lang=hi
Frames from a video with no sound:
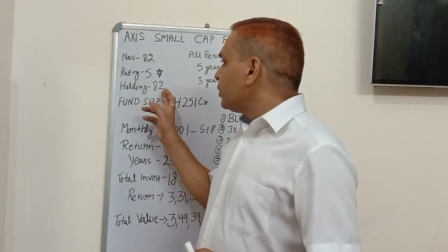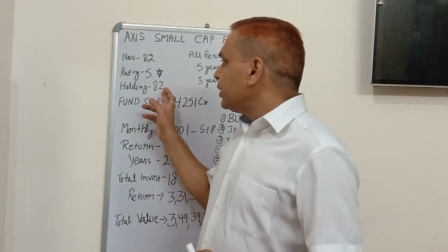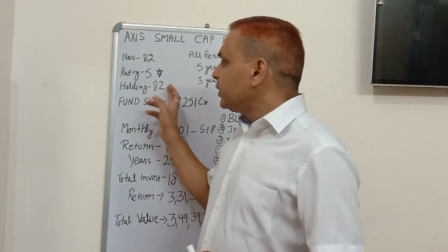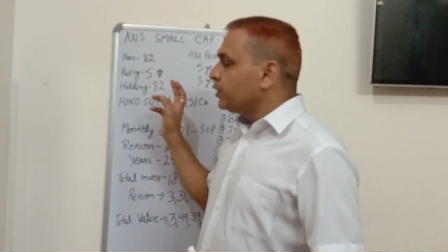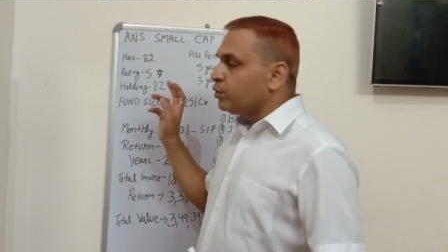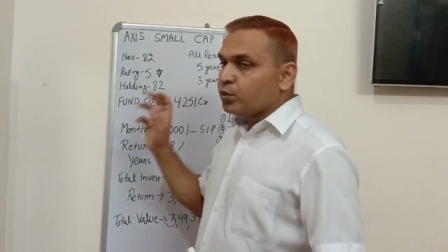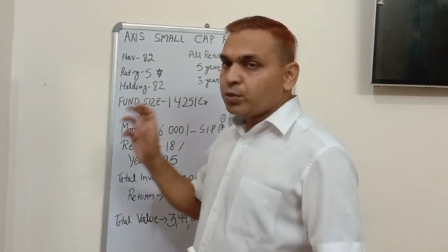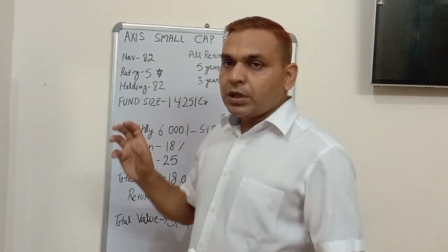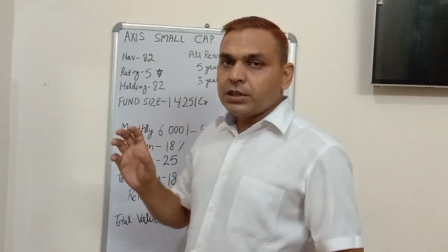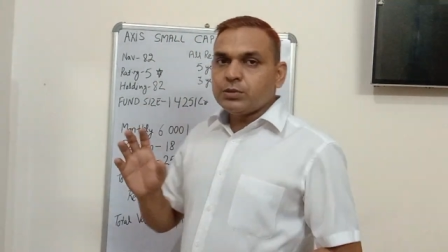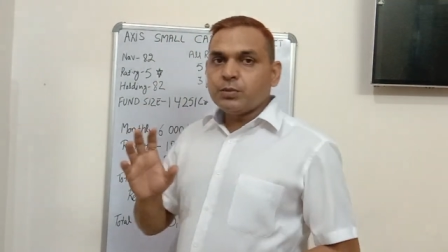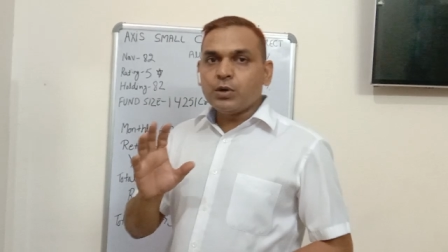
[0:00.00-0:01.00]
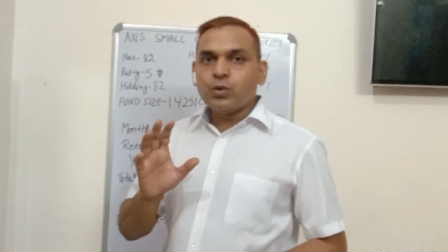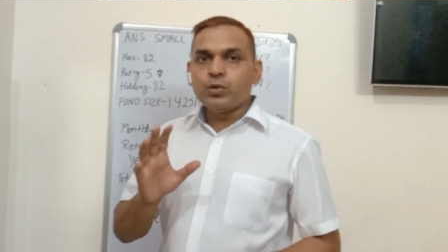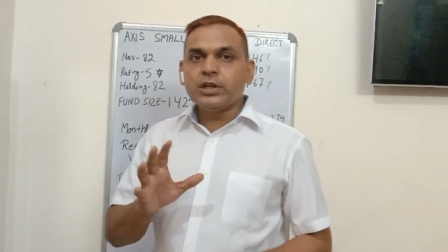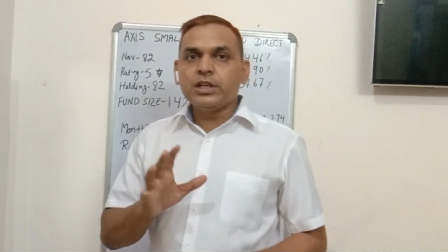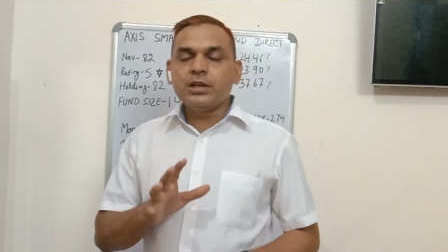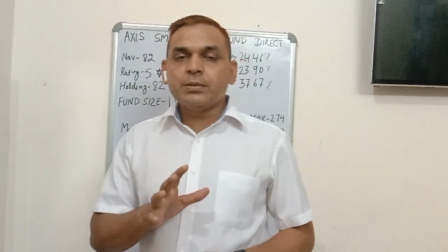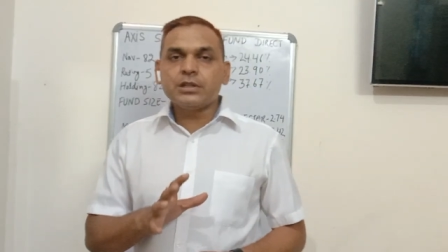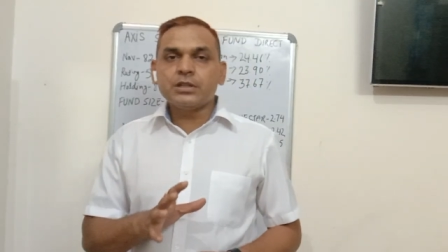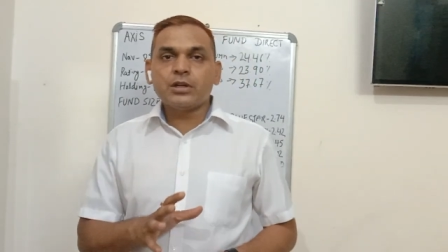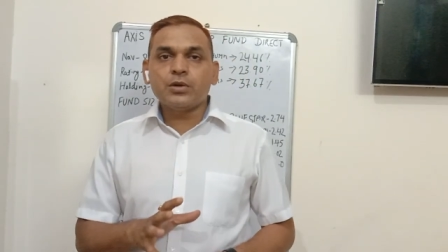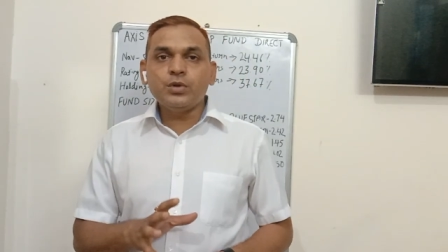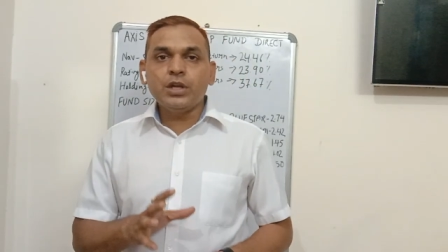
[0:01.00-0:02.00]
जो 82 का जो मैं होल्डिंग की बात
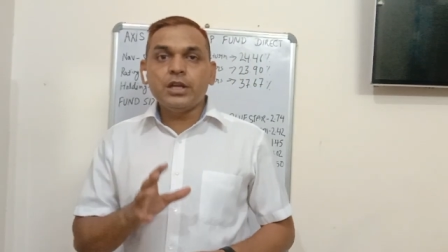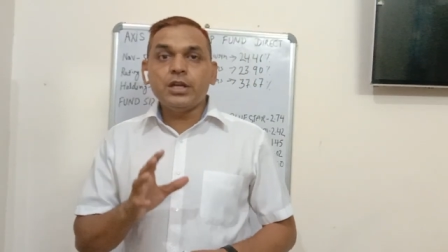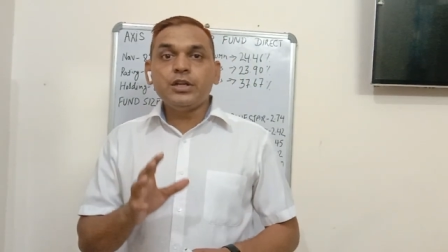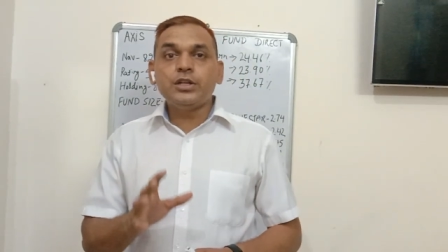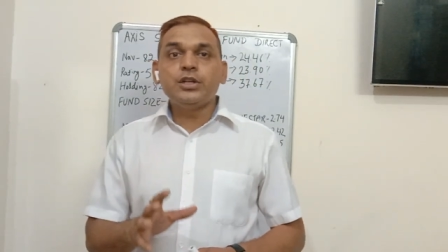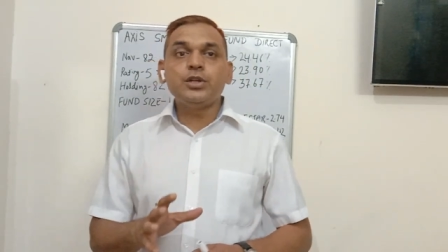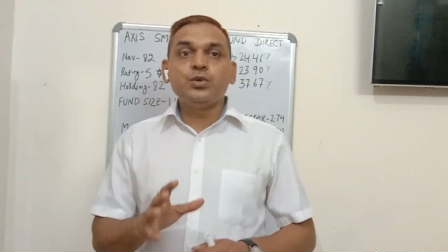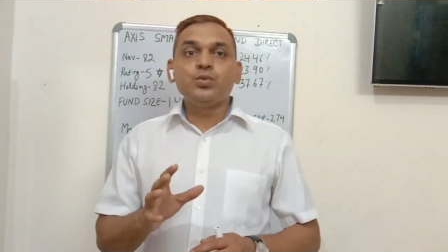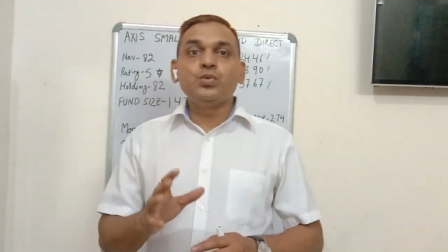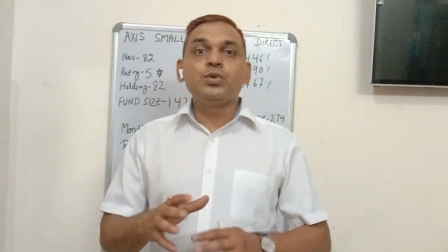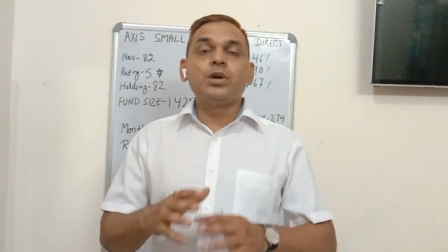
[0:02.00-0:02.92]
कर रहा हूँ ये 82